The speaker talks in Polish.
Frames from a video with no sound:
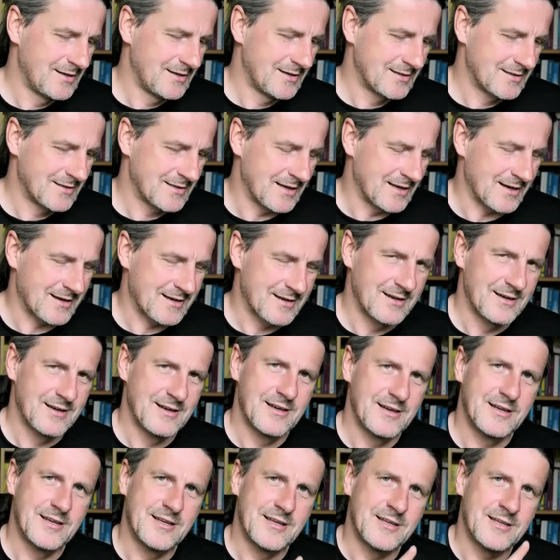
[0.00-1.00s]
Tak,
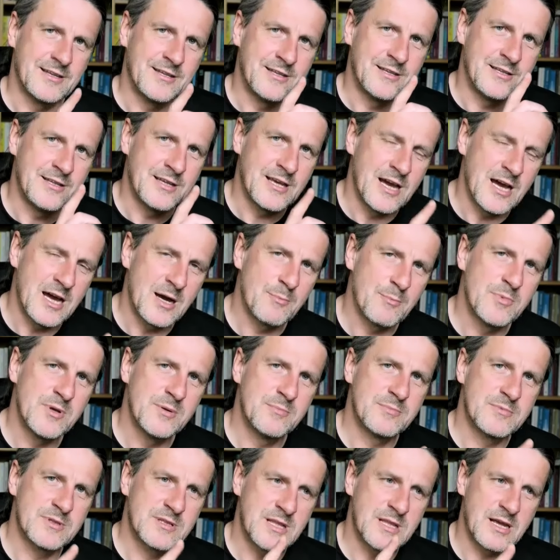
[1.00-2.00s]
ja
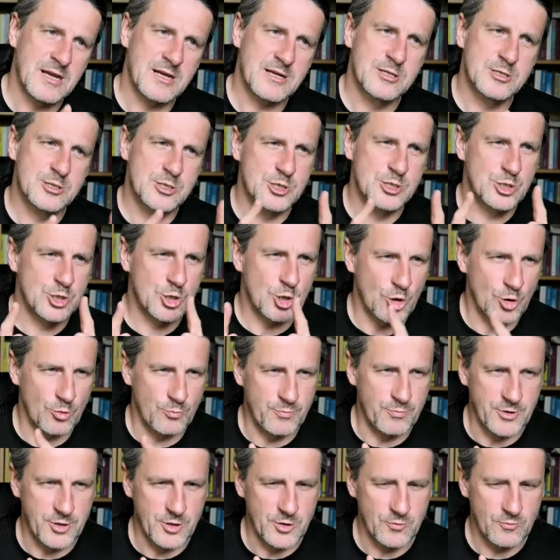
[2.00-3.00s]
bym tak
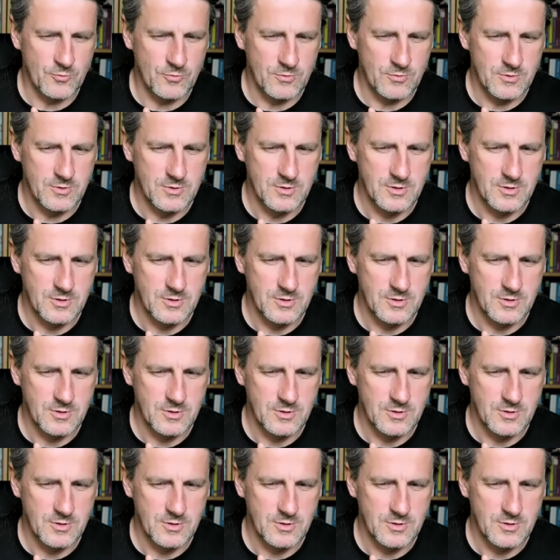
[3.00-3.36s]
zrobił,